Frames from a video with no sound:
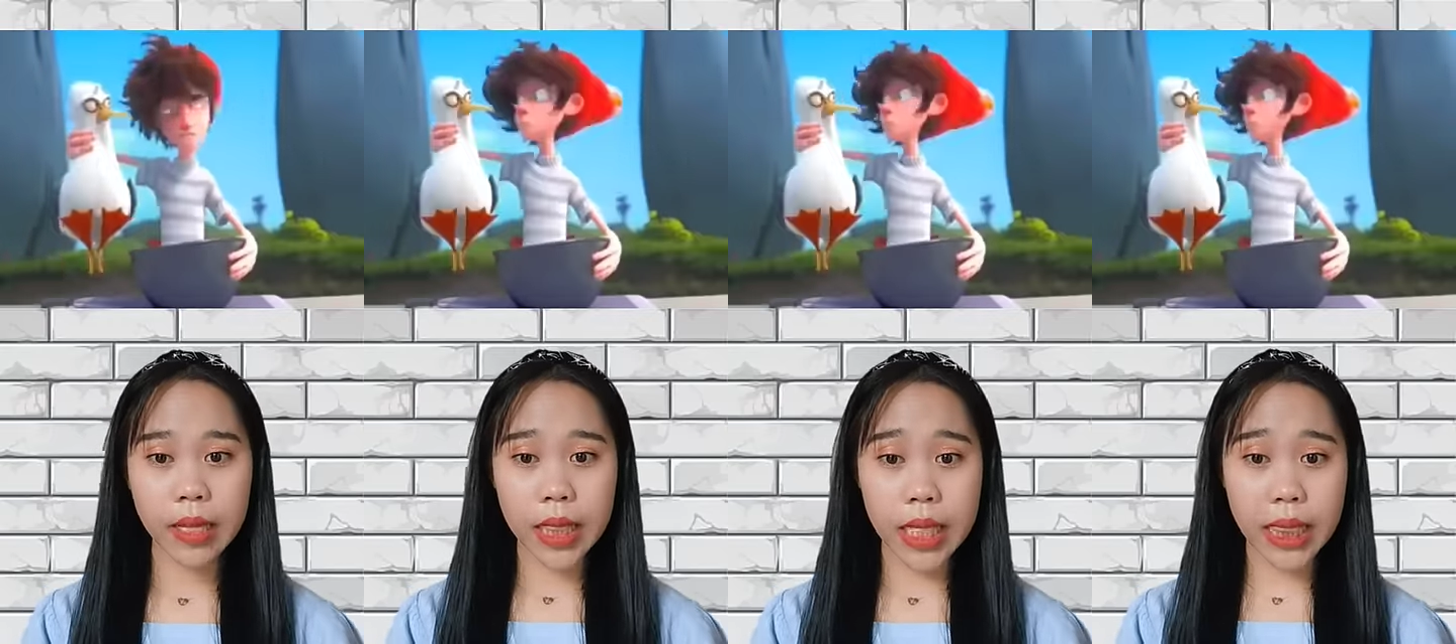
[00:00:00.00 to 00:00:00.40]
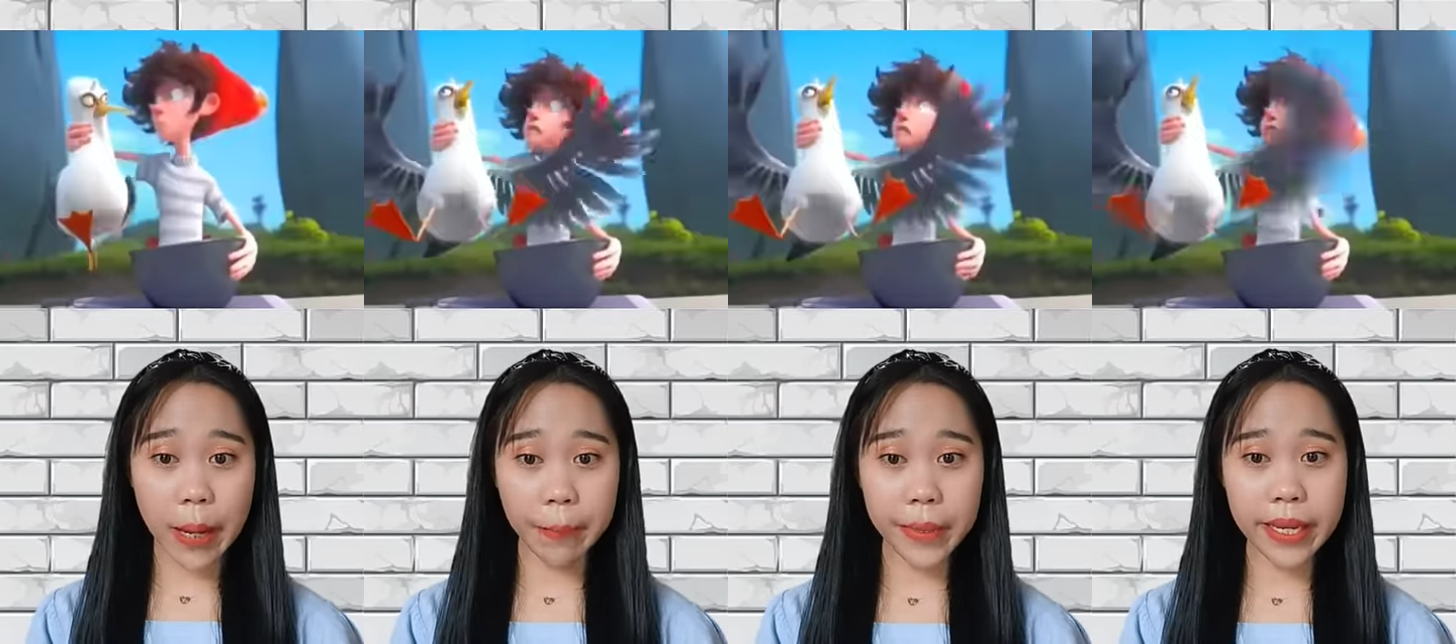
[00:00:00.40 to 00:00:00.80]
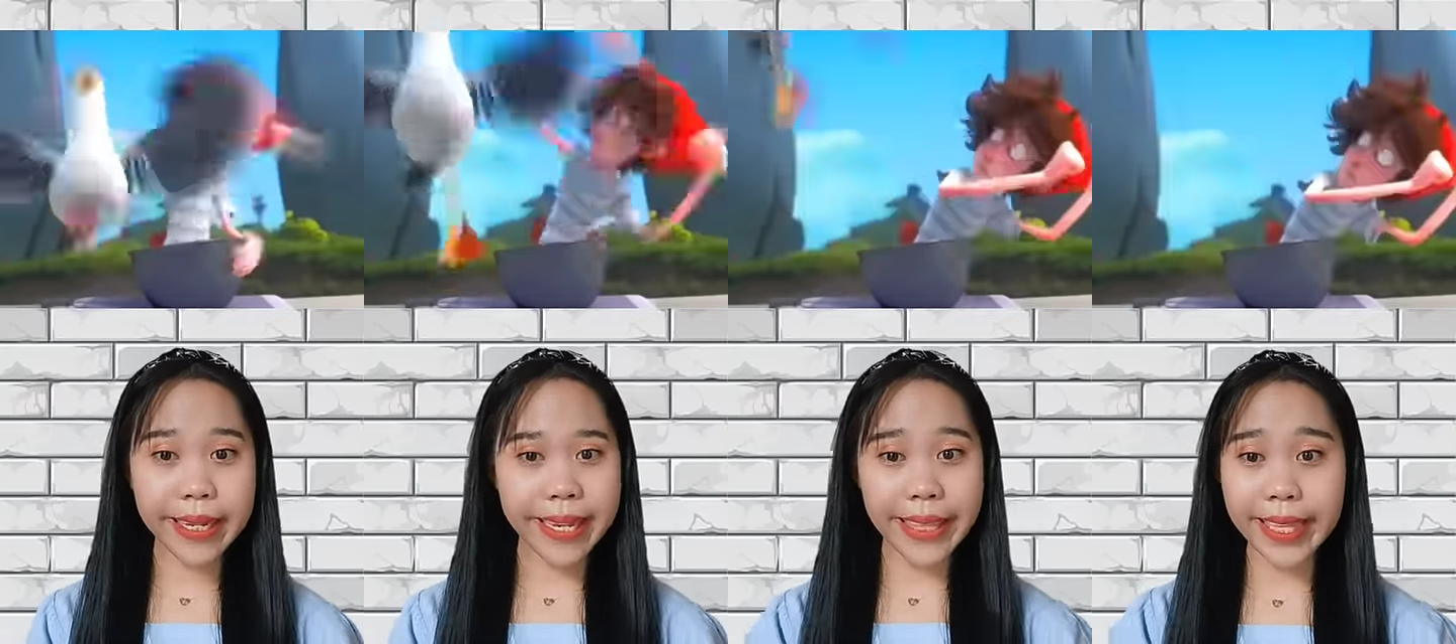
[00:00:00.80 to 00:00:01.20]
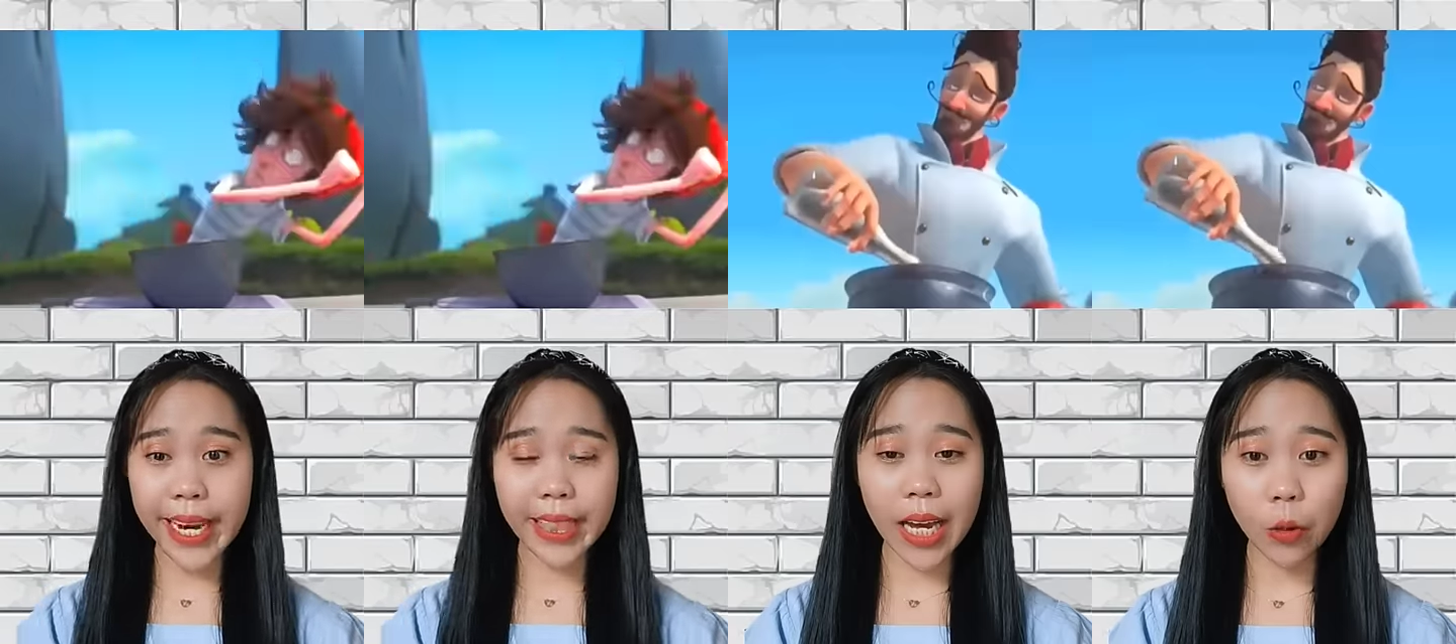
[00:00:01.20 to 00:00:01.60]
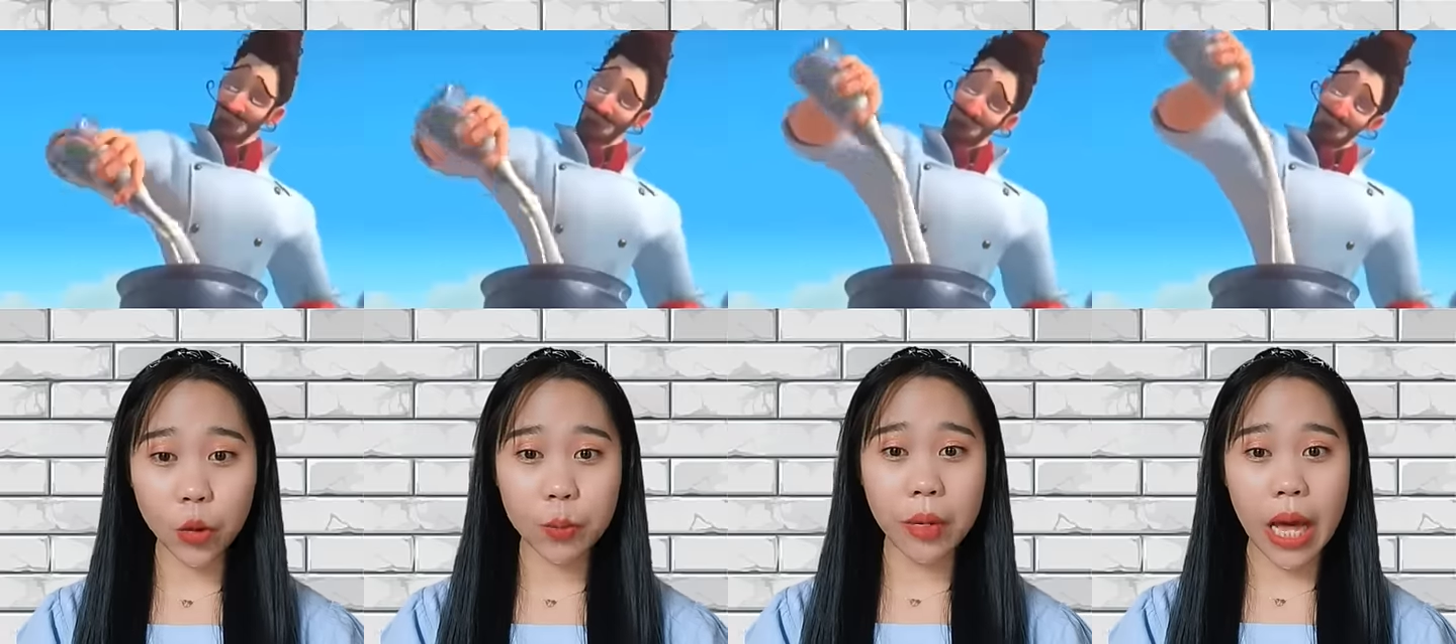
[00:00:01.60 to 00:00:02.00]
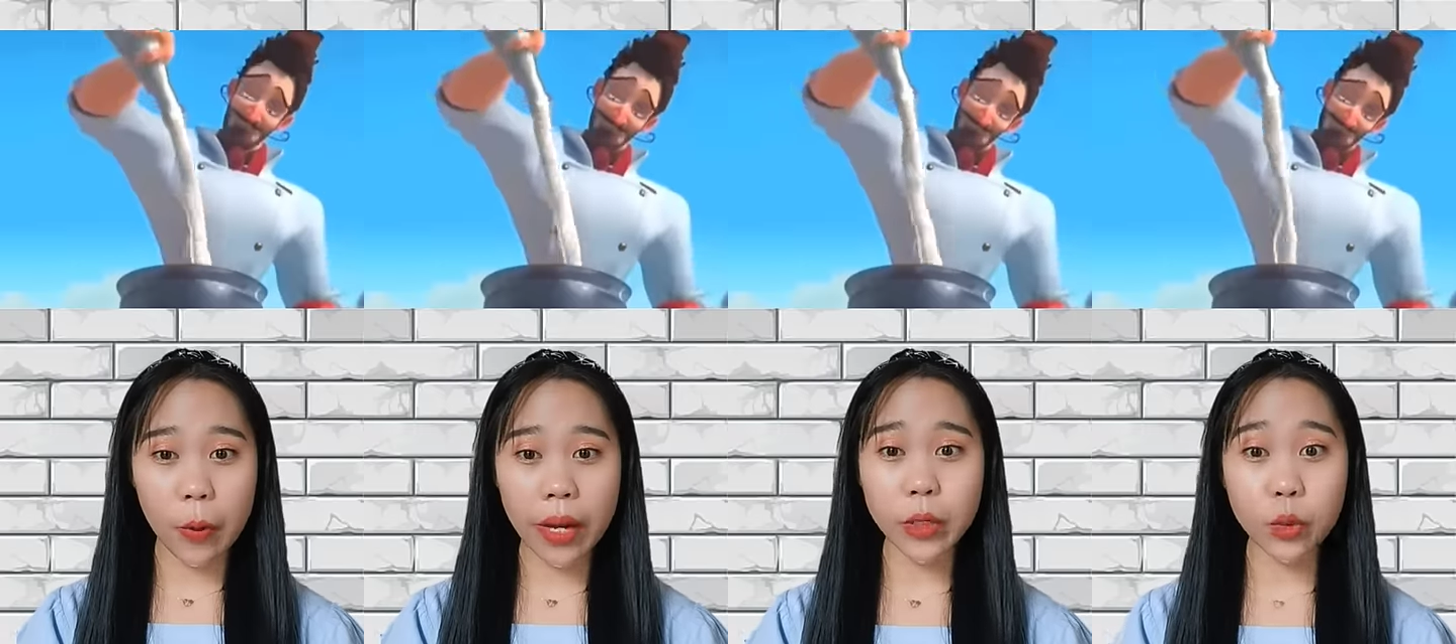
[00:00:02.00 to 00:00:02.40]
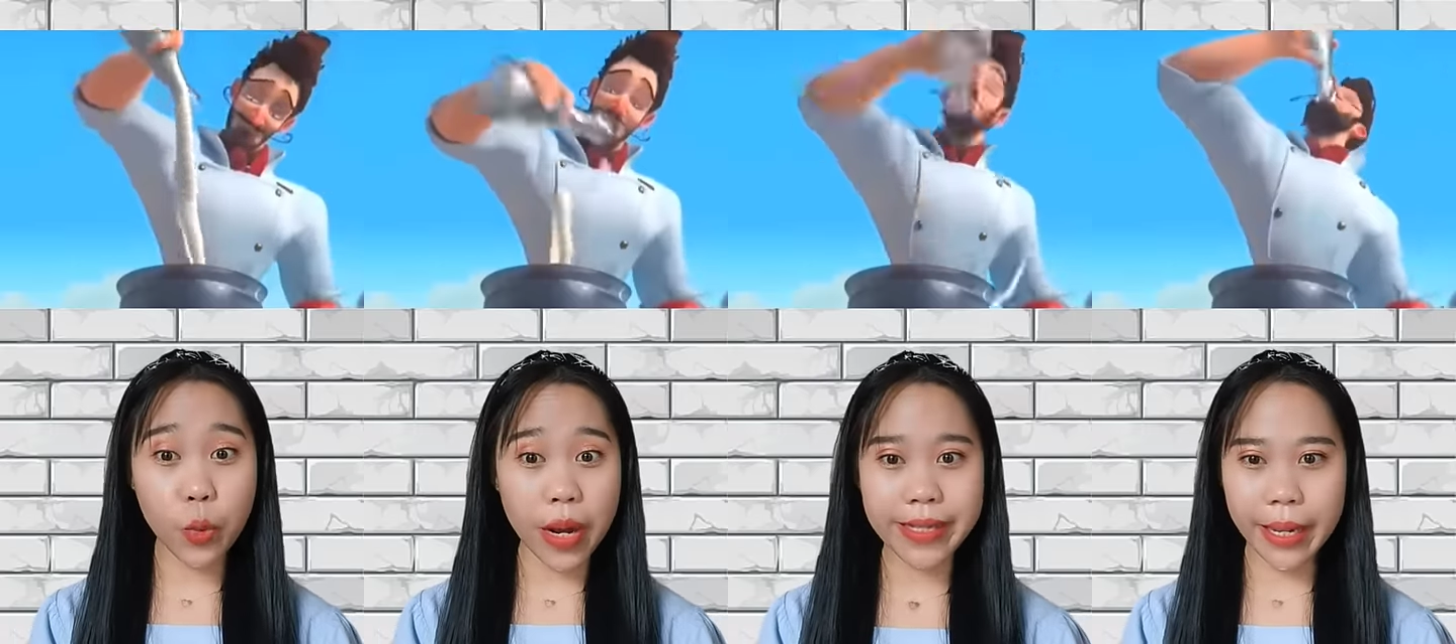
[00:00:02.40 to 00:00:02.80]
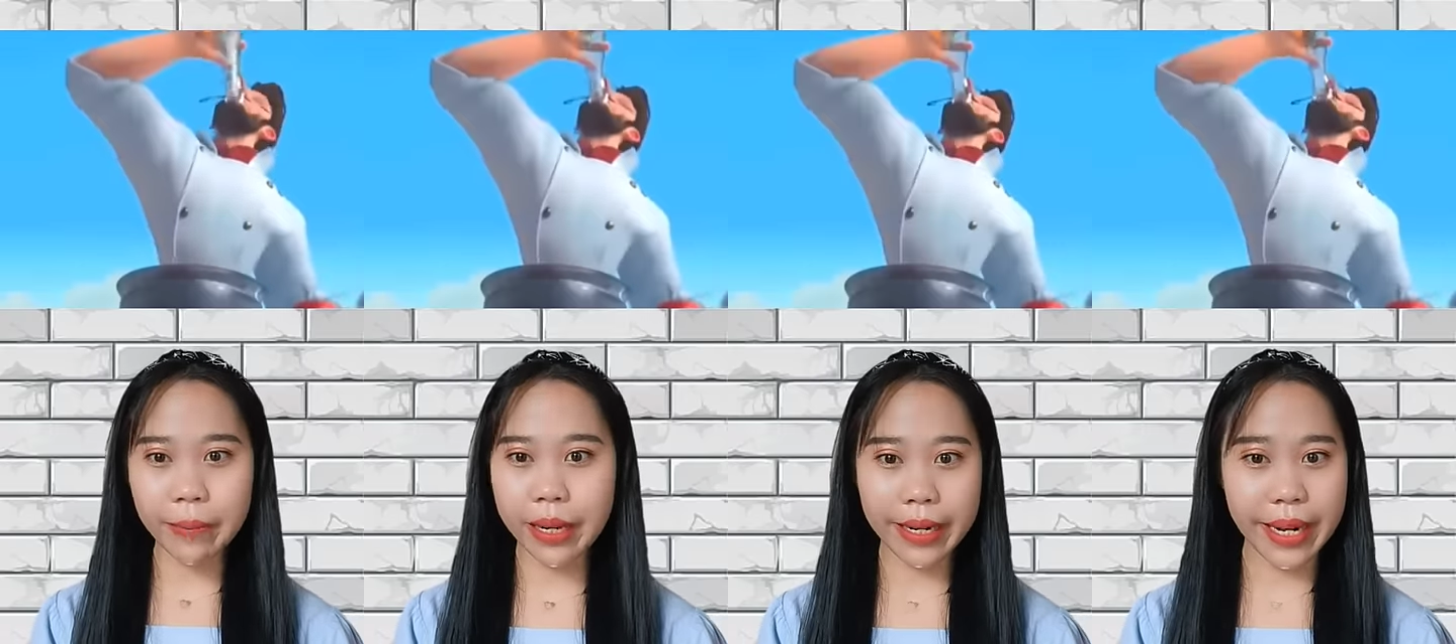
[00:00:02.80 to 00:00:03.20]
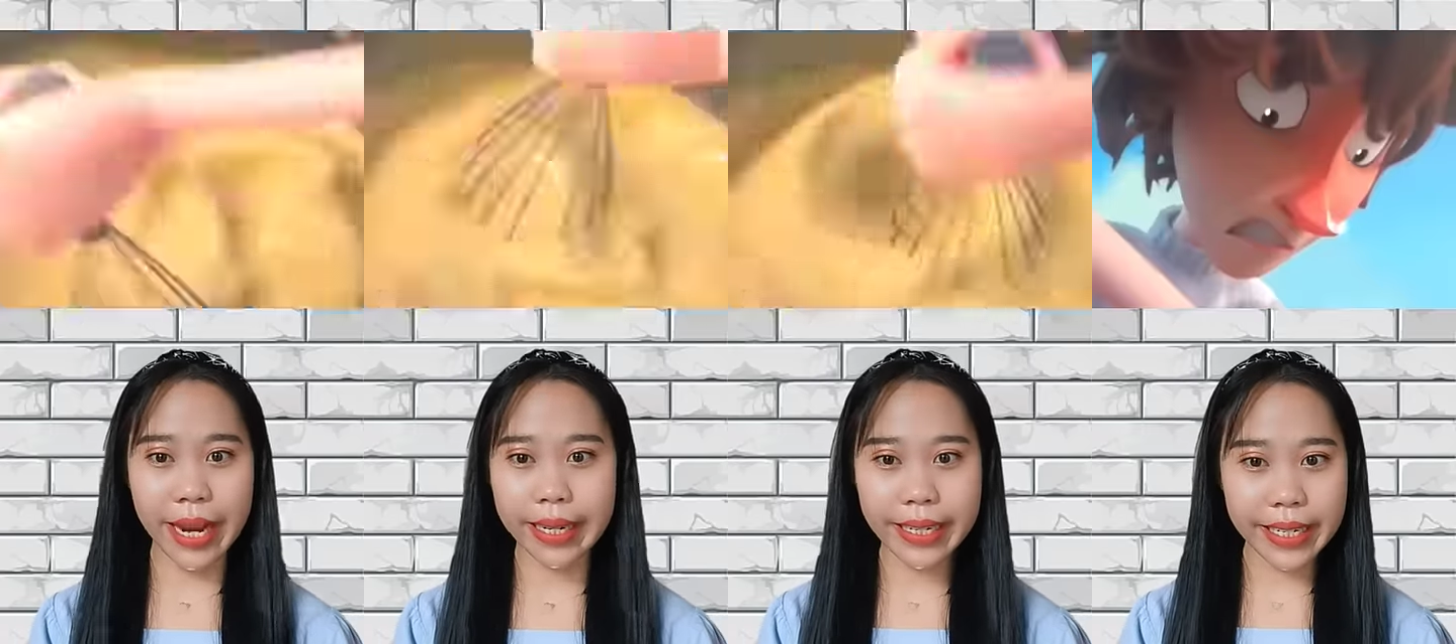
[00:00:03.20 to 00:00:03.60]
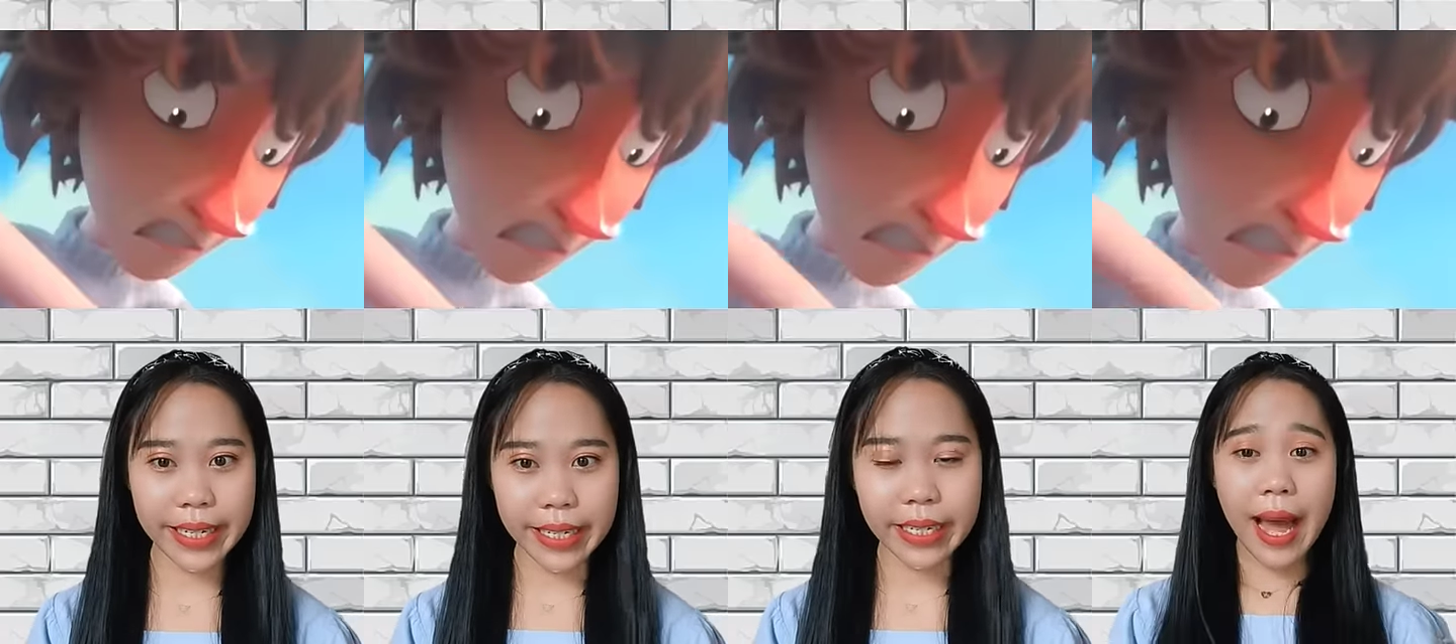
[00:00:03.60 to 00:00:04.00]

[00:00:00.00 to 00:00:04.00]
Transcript: Tetapi dia tidak takut melawan dua chef terkenal ini.